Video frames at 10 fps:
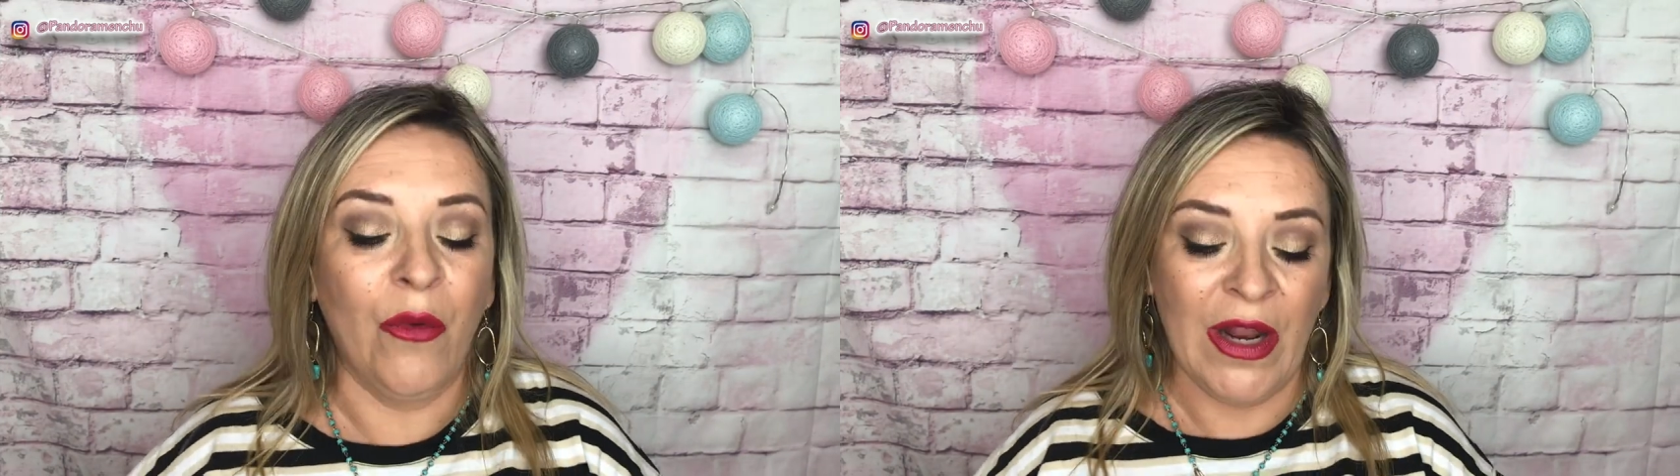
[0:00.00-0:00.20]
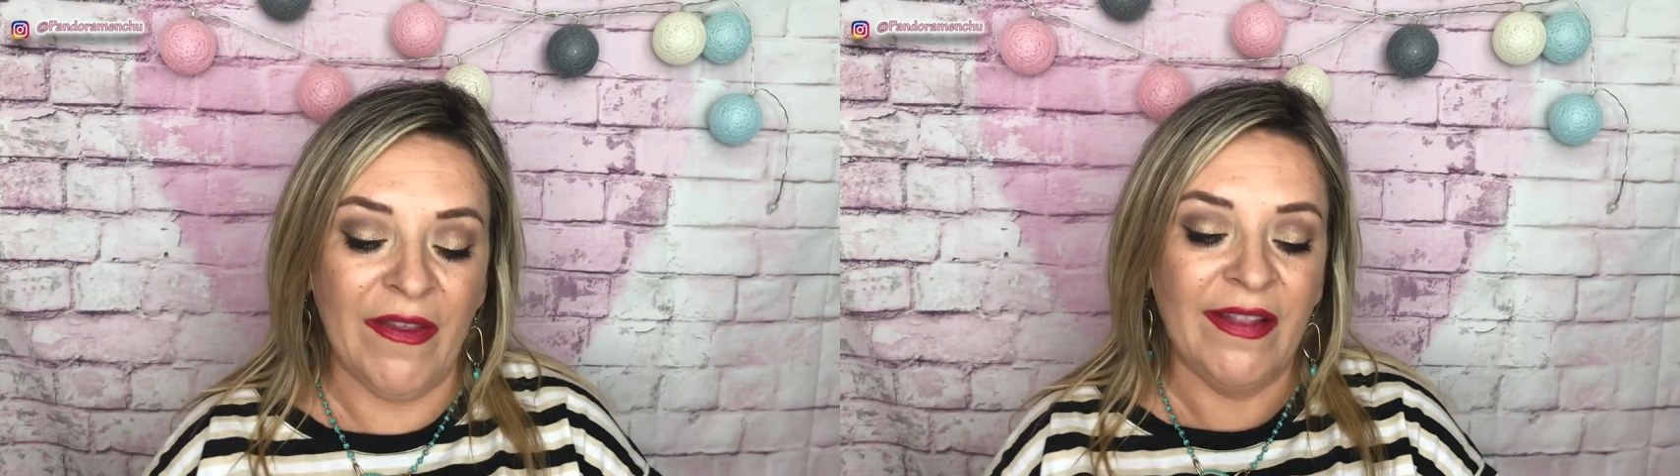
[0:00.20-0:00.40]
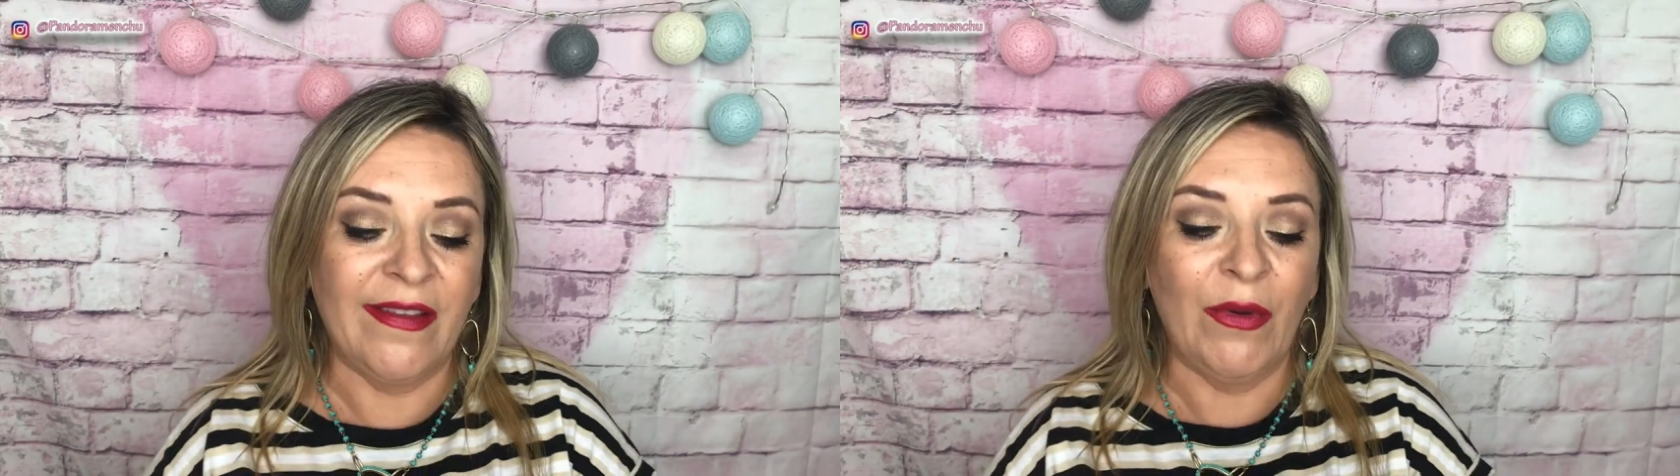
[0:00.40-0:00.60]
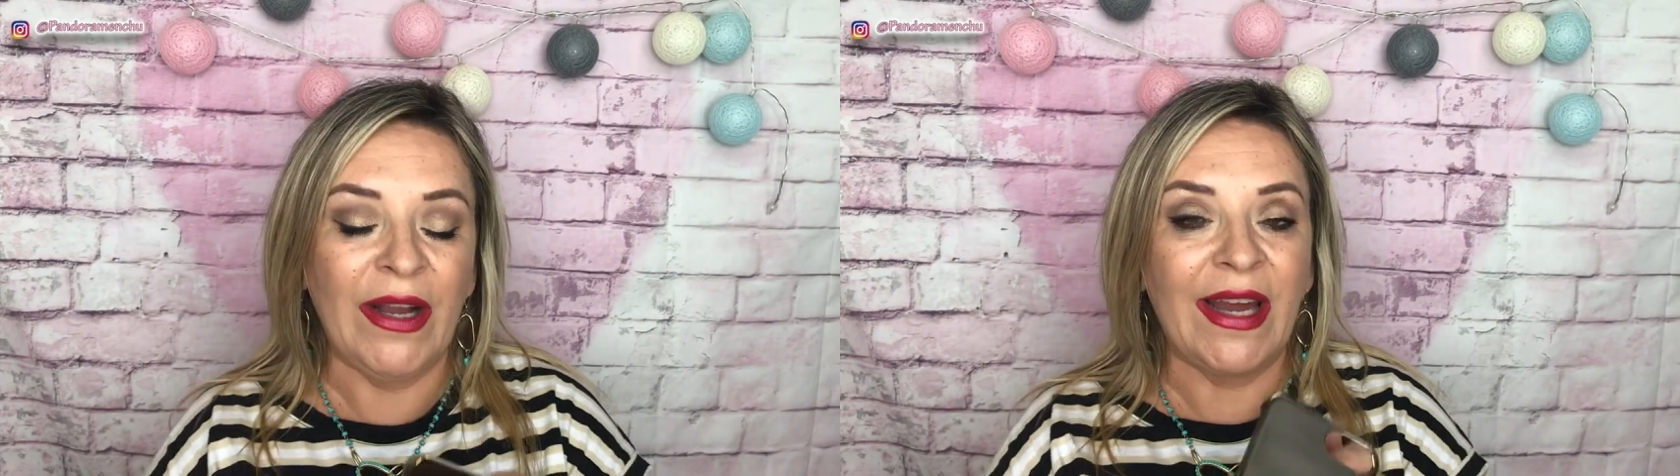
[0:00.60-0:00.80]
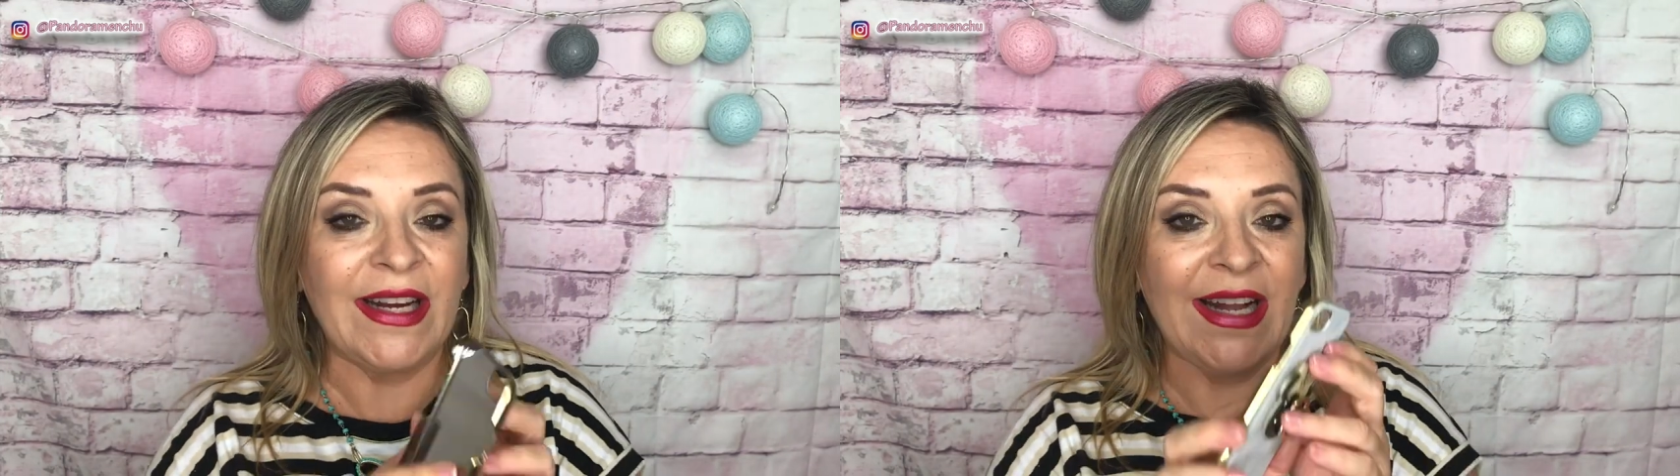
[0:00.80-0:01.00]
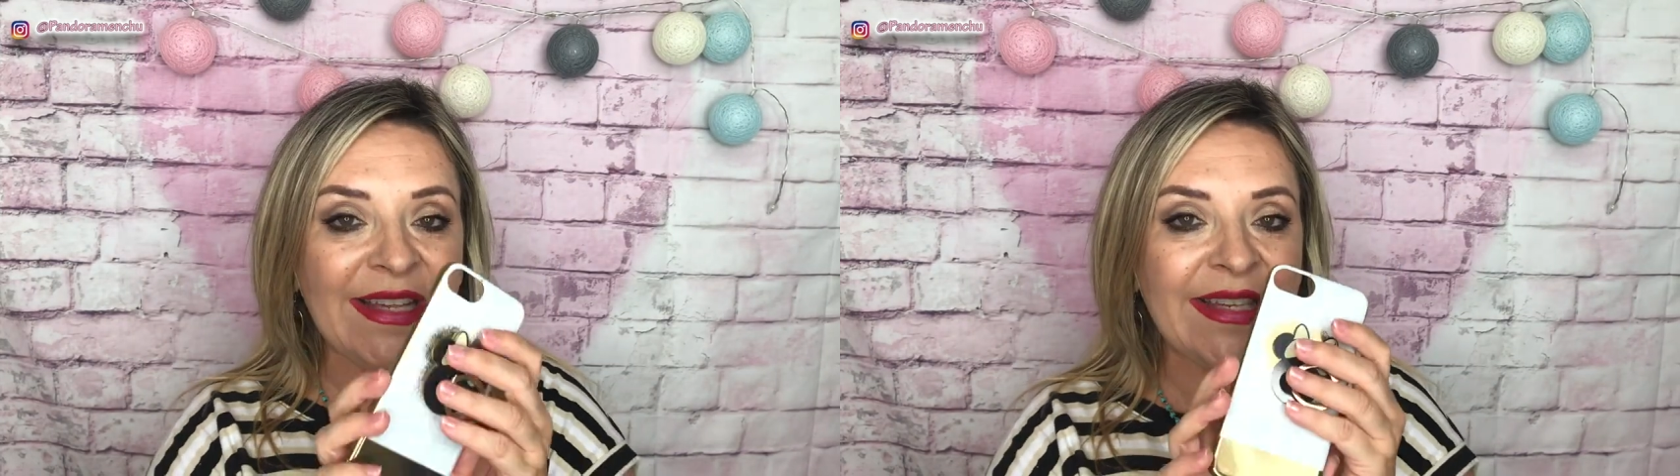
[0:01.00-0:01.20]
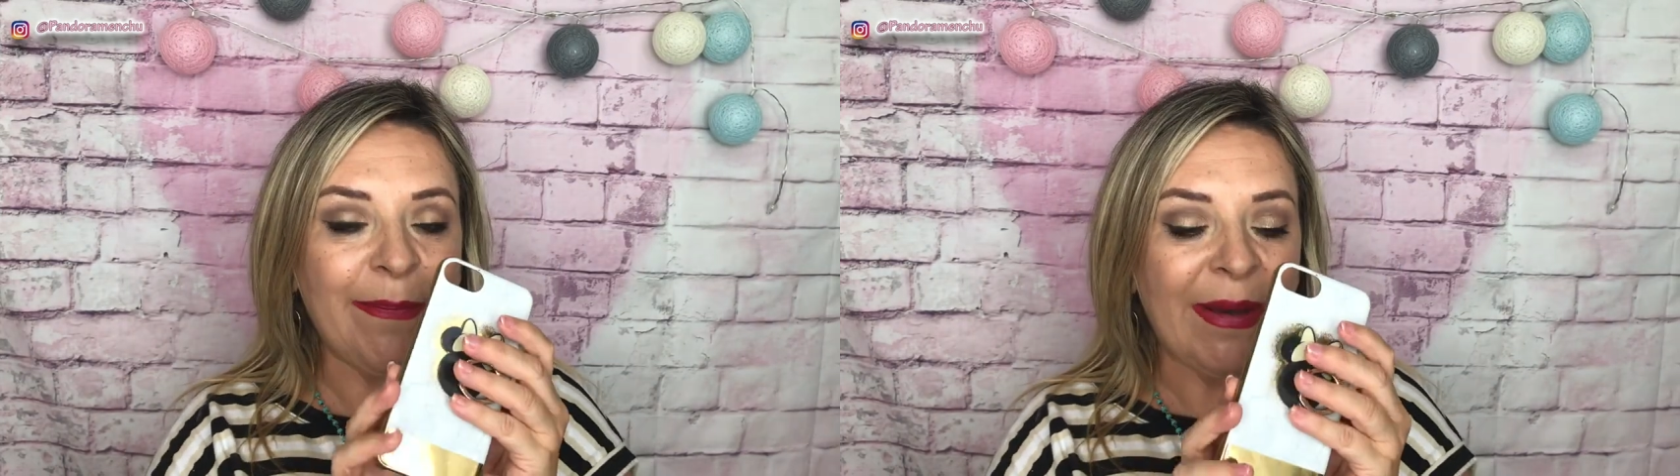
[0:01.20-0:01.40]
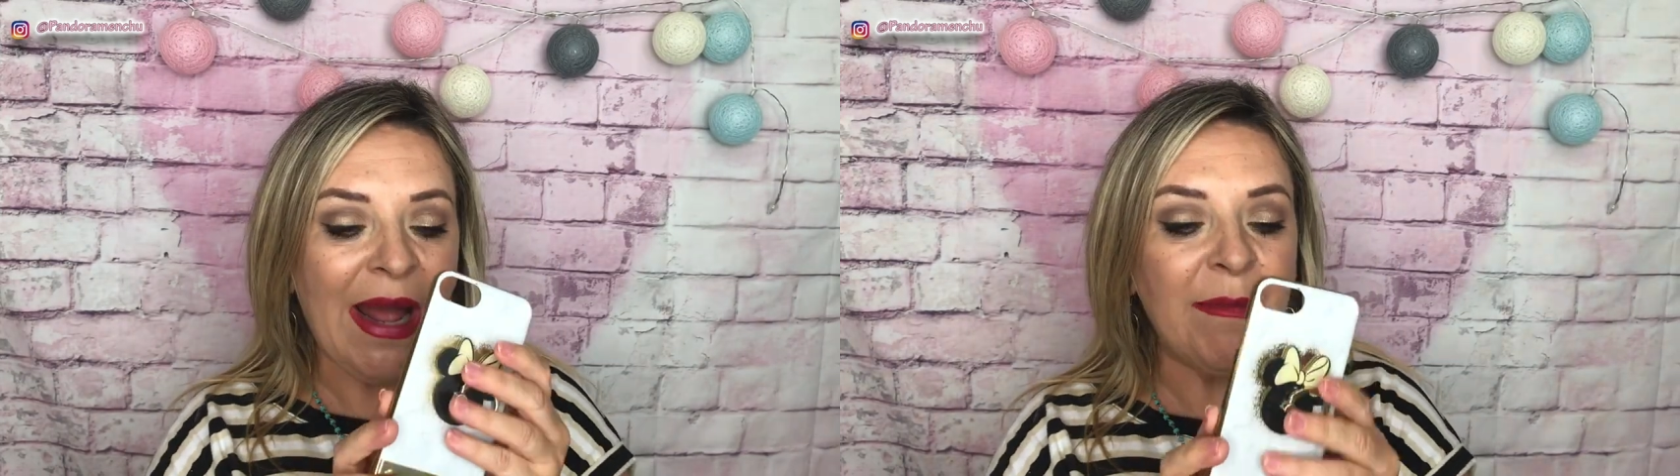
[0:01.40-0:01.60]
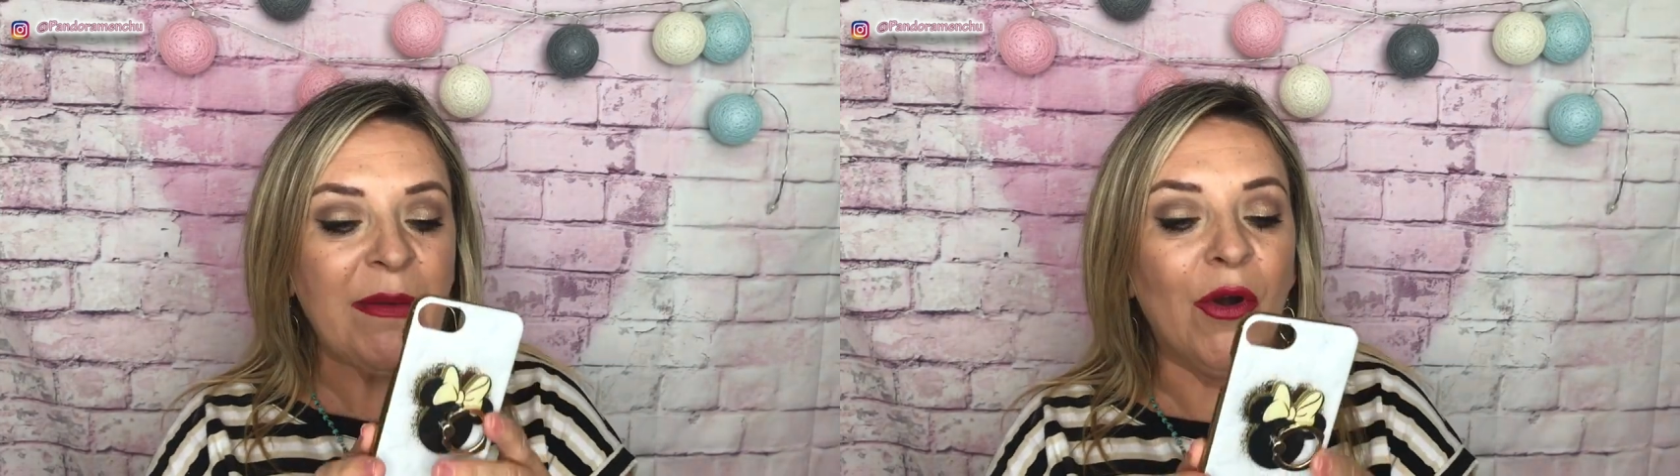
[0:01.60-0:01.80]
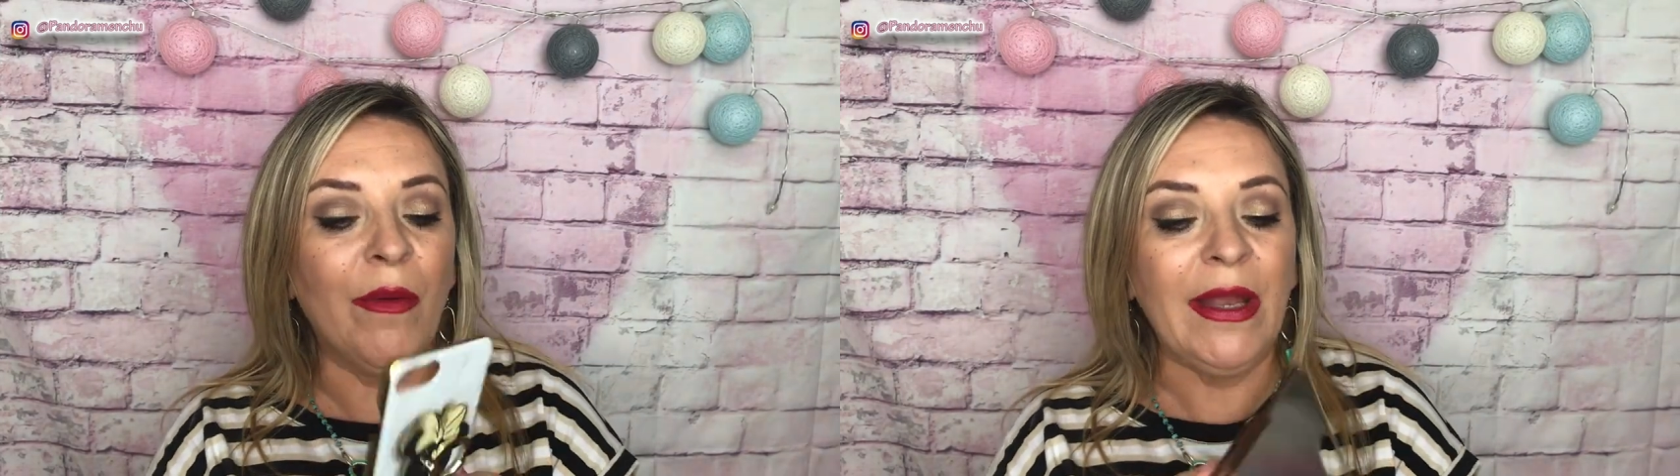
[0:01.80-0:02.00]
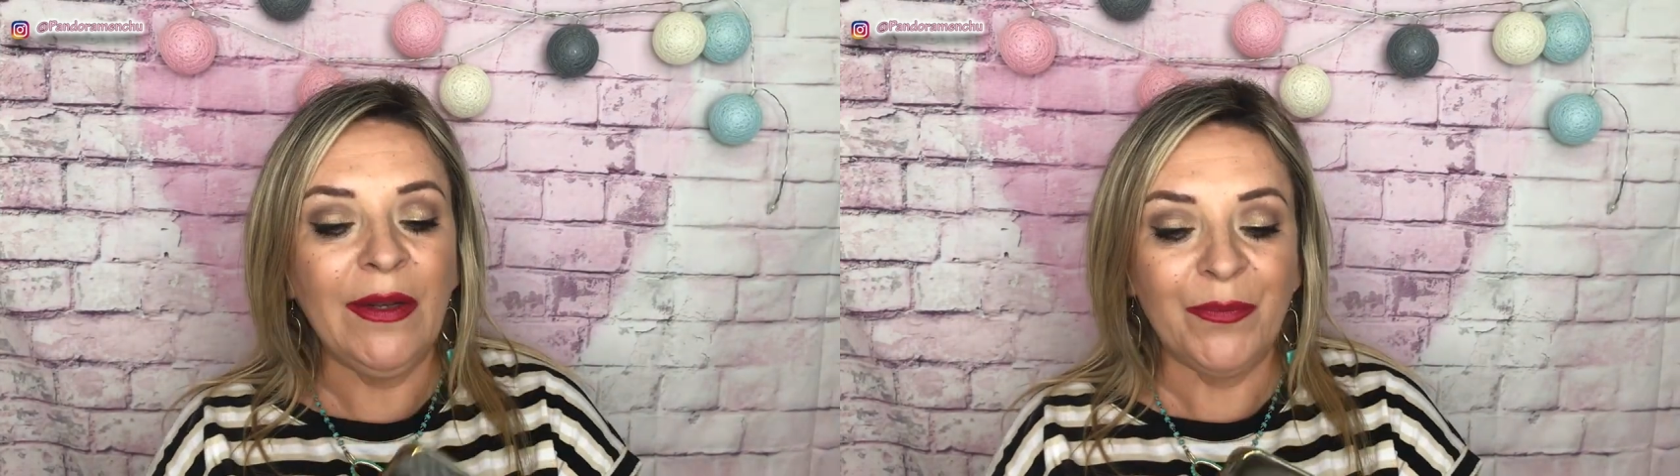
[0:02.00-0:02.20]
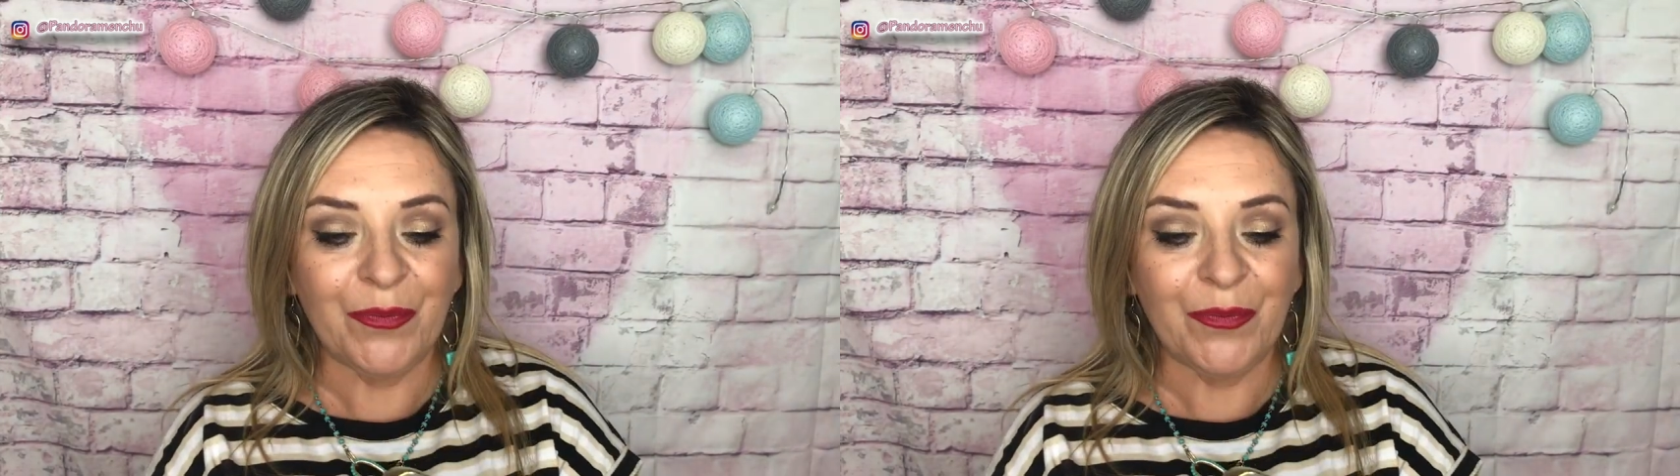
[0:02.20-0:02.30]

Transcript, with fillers: una de estas, una carcasa para mi móvil.